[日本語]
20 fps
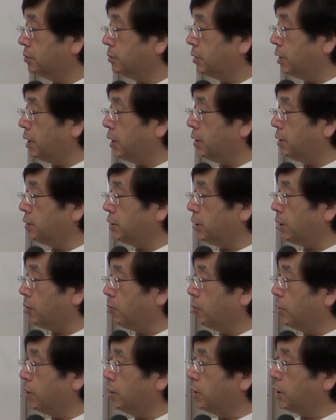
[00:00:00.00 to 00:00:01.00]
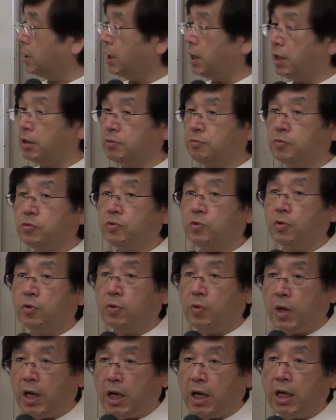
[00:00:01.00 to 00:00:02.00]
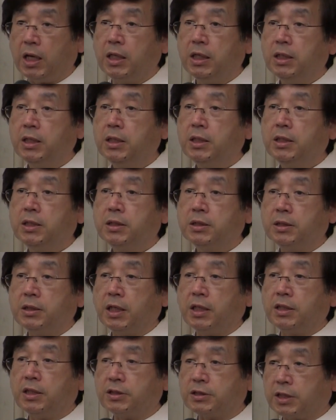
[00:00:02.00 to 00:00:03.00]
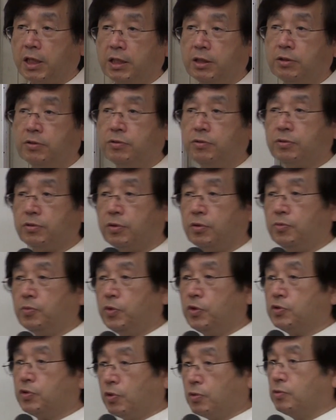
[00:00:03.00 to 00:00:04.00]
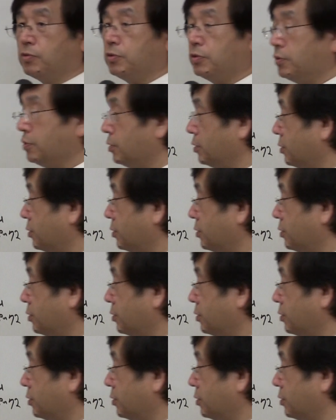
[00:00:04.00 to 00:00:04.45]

でじゃあこれに代わるものは何ですかっていうともう即